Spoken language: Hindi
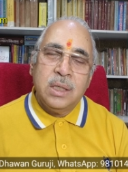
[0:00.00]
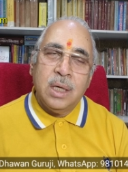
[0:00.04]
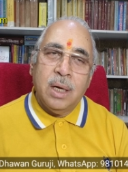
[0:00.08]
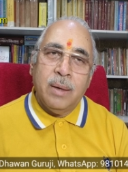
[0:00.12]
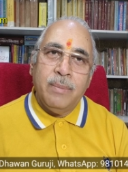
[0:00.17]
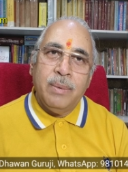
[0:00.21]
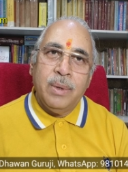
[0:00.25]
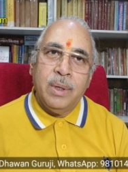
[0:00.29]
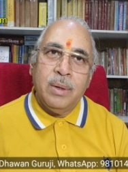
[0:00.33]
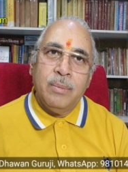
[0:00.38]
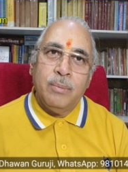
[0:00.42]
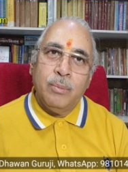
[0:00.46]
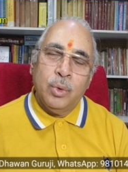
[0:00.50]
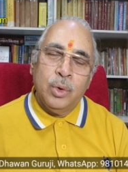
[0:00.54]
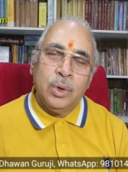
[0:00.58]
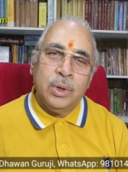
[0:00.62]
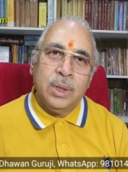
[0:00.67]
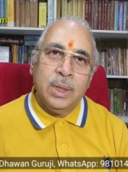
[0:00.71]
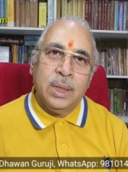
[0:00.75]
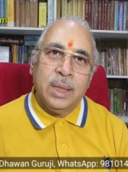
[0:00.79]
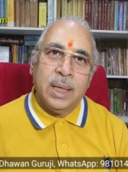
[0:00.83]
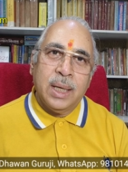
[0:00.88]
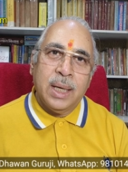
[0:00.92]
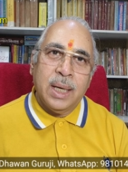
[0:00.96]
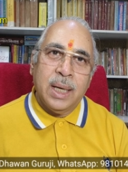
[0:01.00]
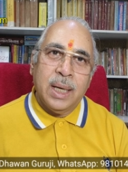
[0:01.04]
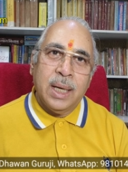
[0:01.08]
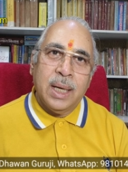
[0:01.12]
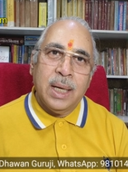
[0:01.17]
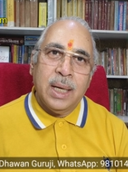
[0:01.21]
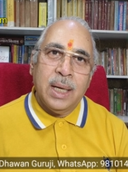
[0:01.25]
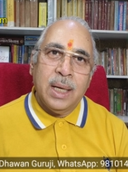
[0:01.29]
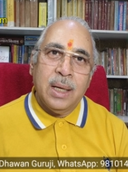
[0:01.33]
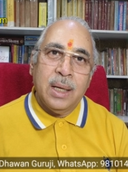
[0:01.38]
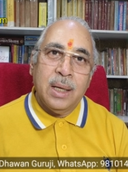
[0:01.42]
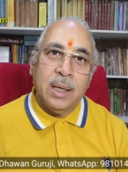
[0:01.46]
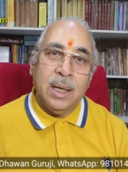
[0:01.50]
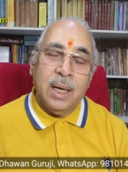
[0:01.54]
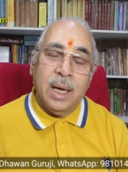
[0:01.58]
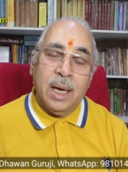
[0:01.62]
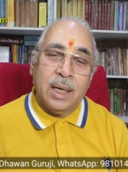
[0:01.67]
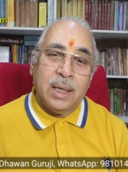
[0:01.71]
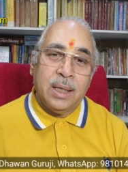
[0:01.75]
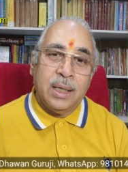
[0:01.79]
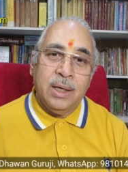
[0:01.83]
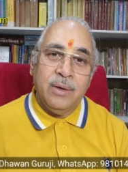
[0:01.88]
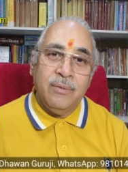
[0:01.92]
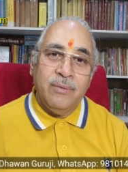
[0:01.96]
जब बुध ग्रह
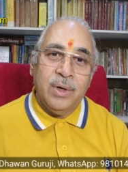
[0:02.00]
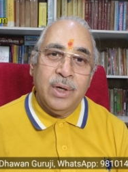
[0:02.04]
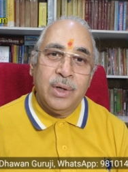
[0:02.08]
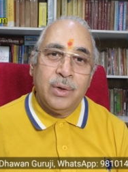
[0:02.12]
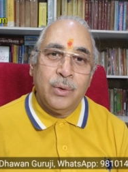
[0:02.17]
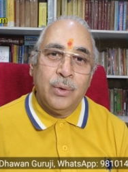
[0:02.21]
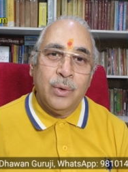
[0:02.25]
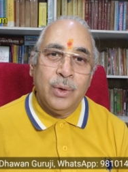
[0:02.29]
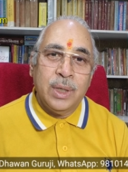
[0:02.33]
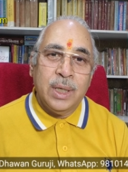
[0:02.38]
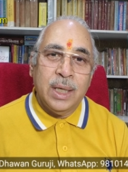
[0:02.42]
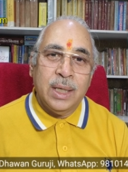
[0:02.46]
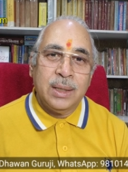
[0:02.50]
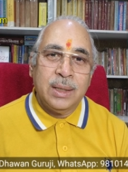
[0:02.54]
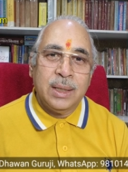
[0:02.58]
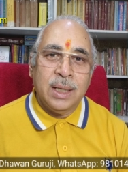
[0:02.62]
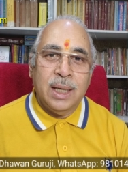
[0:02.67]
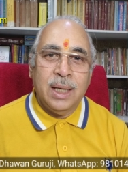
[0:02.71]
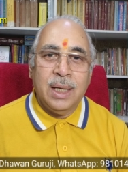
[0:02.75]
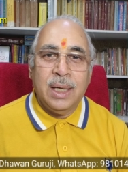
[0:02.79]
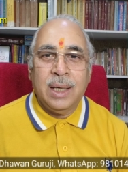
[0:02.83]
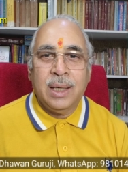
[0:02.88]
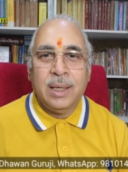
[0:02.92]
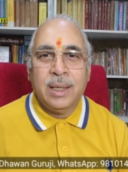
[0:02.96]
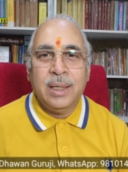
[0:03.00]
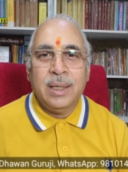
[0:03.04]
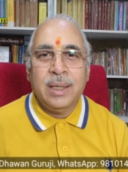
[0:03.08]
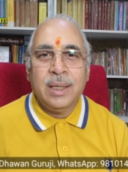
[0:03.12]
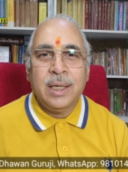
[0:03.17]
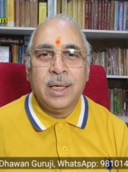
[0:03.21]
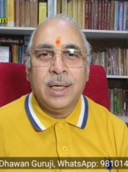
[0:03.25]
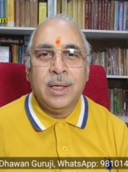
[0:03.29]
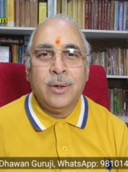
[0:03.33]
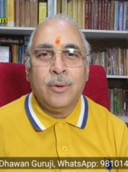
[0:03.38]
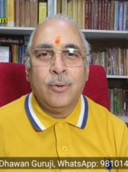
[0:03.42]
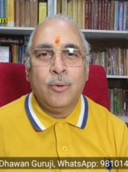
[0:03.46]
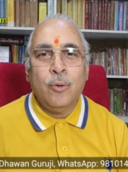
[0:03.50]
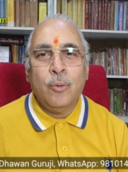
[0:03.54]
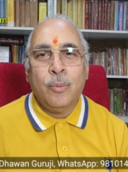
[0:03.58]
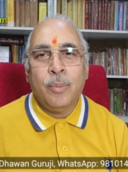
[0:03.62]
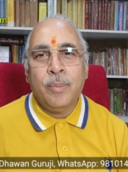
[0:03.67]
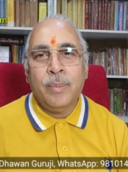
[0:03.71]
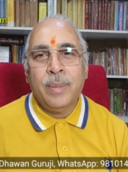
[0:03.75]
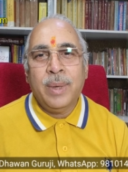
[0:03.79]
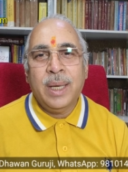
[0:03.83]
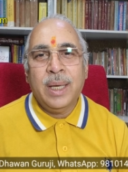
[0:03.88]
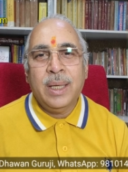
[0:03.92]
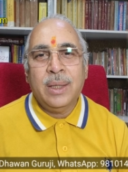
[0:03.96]
एक्टिवेट हो जाता है लगन के रूप
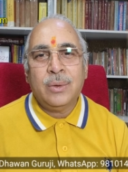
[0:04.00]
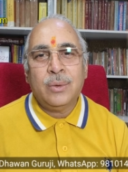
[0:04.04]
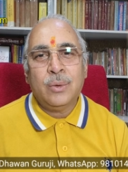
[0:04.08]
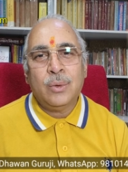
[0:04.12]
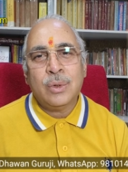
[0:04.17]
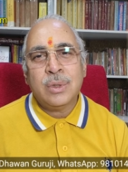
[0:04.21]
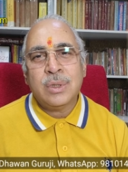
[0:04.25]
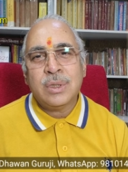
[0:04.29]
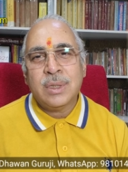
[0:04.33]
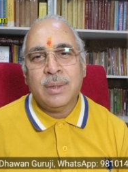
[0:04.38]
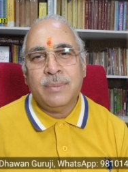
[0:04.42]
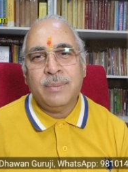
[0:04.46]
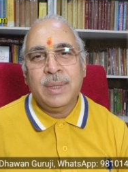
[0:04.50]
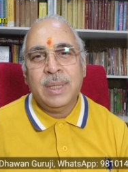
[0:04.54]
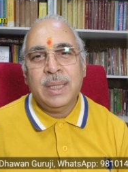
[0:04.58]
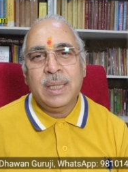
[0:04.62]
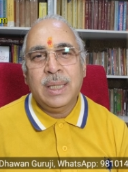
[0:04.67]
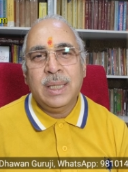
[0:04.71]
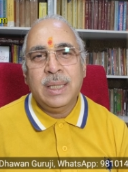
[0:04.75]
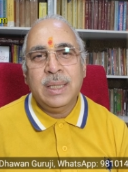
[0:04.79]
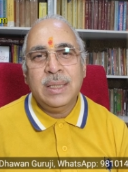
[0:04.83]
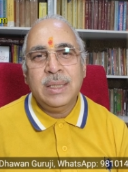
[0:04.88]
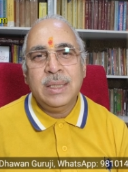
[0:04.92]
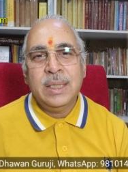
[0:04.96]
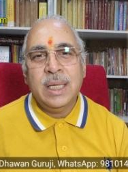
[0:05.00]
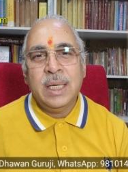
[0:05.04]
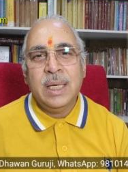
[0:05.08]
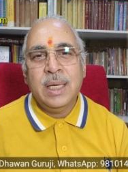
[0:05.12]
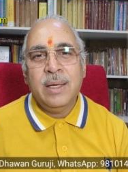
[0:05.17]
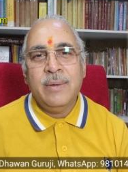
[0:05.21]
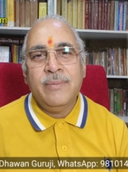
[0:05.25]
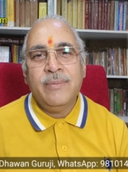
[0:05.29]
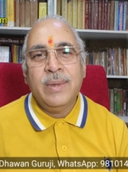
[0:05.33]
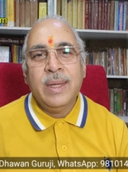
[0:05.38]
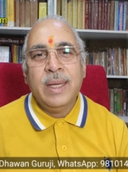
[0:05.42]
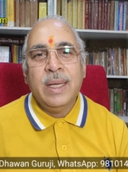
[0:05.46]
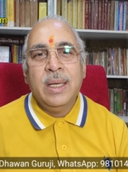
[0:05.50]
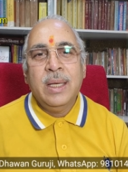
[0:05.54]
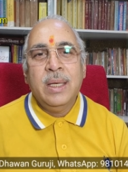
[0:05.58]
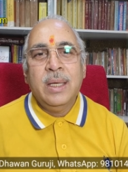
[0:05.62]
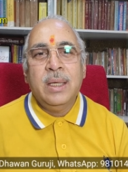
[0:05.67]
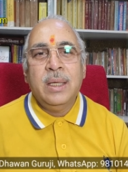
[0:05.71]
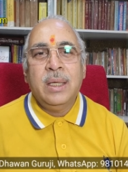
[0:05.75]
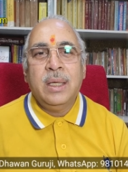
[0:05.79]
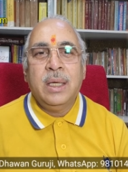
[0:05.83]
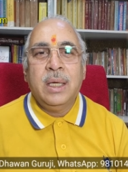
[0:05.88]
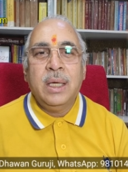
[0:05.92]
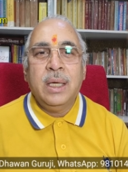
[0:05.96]
में तो समझ लीजिए
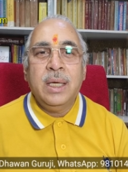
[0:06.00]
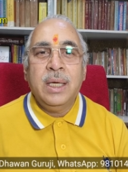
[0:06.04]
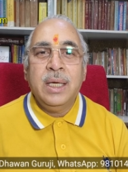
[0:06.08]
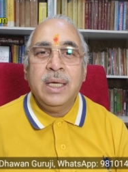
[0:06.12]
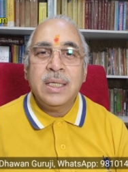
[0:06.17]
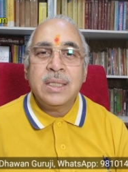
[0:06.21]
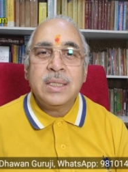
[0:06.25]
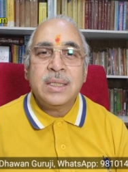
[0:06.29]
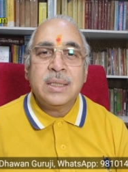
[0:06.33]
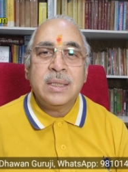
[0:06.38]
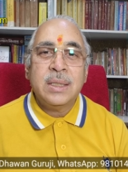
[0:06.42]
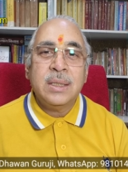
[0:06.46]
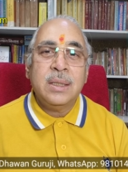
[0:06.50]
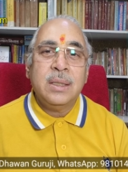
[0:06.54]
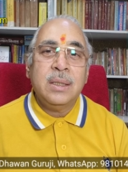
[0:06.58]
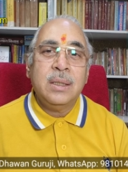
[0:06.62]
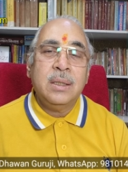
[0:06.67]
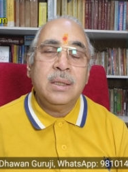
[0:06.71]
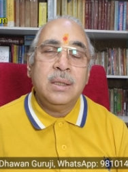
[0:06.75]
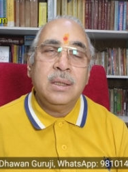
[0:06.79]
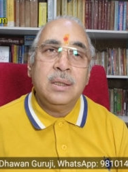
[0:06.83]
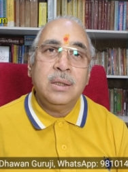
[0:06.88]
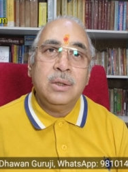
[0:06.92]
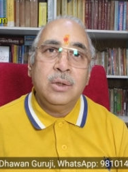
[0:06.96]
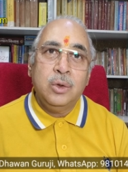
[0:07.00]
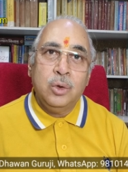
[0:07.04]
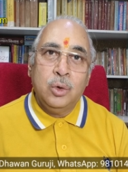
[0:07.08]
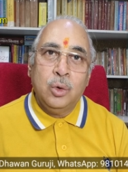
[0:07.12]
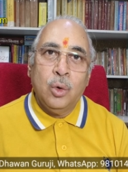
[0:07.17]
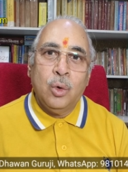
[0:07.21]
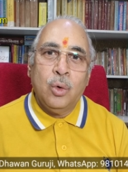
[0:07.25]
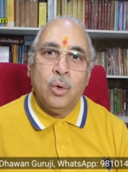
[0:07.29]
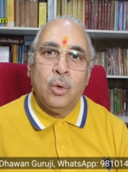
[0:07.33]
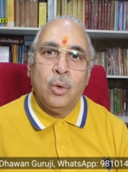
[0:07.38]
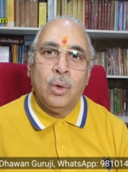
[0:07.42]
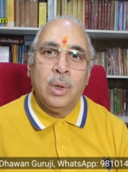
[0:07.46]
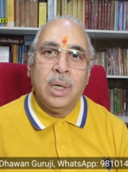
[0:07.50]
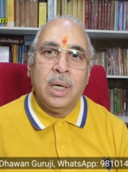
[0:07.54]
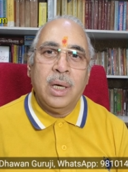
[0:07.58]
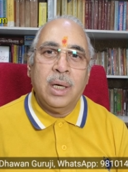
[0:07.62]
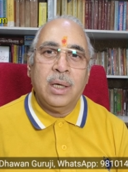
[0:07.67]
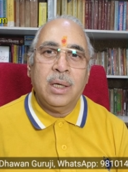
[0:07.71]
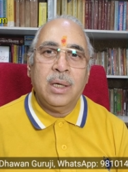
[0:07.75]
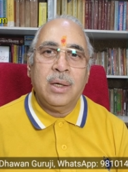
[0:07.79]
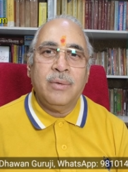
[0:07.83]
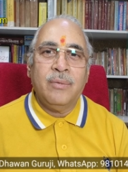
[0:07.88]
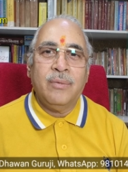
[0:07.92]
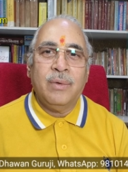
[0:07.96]
कि इस दो
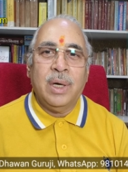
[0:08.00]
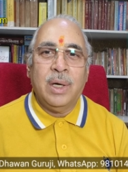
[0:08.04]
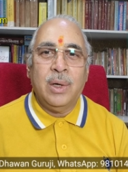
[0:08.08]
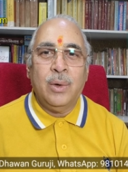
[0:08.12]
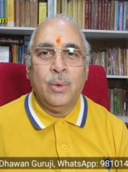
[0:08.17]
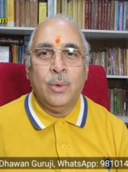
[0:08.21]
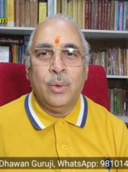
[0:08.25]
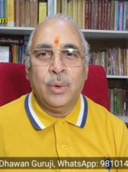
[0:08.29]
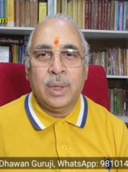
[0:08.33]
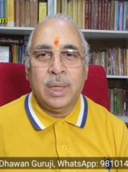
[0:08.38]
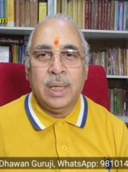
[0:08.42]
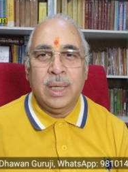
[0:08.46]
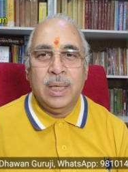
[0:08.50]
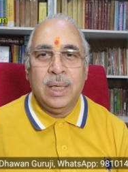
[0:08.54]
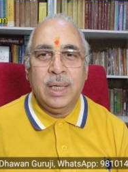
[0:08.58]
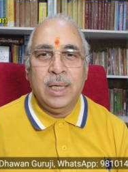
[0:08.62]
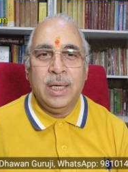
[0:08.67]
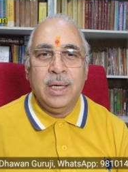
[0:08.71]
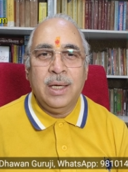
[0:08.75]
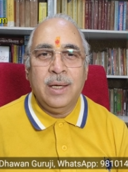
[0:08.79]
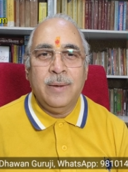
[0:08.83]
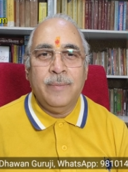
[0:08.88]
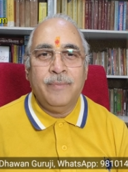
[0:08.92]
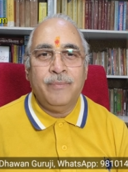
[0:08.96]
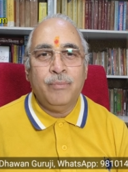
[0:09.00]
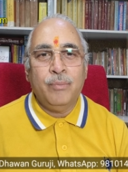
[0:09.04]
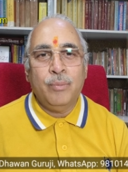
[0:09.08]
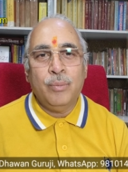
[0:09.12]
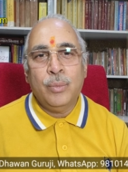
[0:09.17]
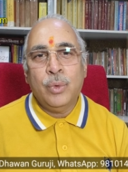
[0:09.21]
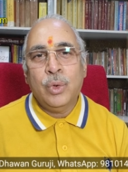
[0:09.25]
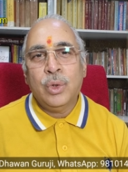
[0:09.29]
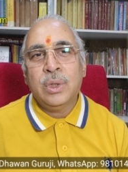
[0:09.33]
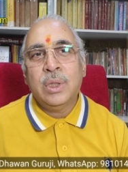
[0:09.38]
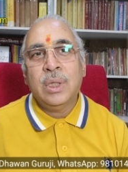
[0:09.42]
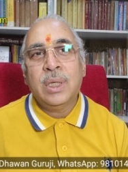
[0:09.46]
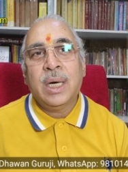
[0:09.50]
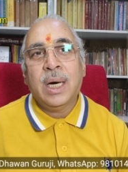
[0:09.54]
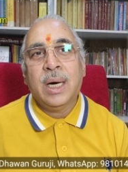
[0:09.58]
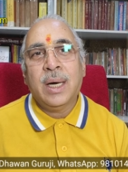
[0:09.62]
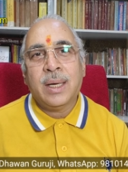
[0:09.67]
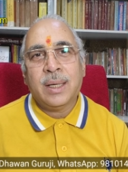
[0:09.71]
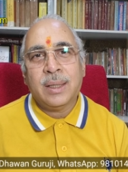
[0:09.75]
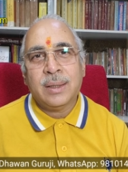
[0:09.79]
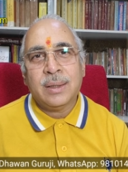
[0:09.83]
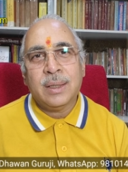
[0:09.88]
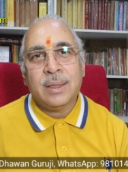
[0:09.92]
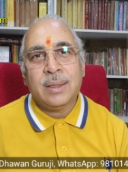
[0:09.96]
लग्न वालों के लिए बुध
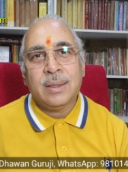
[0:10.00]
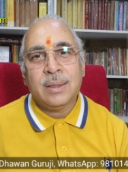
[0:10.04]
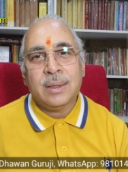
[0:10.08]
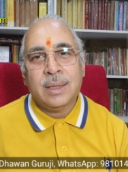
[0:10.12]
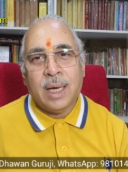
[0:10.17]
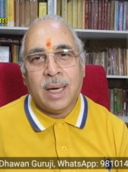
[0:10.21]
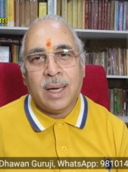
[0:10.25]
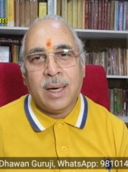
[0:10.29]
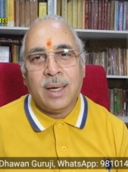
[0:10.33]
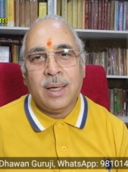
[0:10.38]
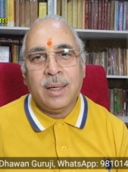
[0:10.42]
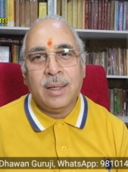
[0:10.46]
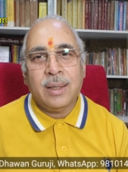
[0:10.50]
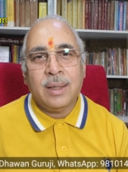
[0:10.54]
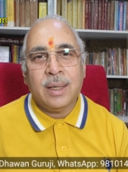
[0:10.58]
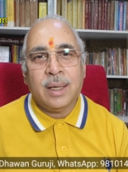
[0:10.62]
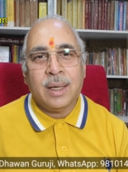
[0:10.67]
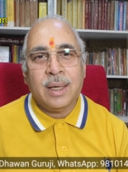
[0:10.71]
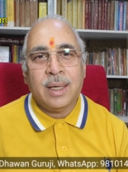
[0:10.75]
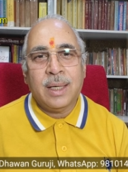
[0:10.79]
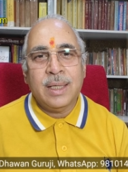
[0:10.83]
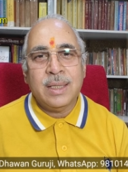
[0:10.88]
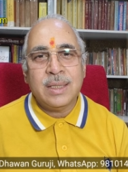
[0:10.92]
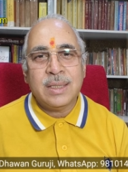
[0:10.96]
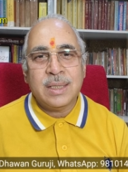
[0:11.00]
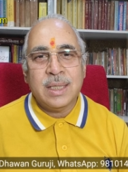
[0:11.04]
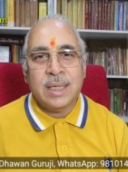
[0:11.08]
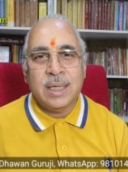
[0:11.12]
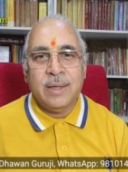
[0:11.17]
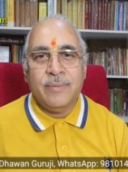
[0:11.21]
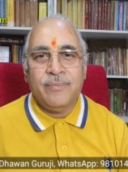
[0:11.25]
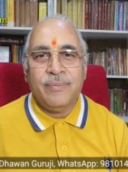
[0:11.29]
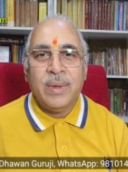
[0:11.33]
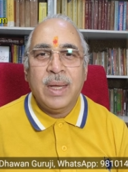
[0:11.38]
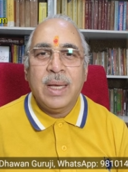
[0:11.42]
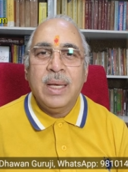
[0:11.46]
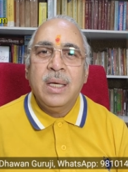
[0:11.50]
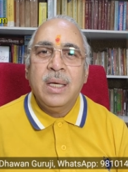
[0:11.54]
का रतन धारण करने से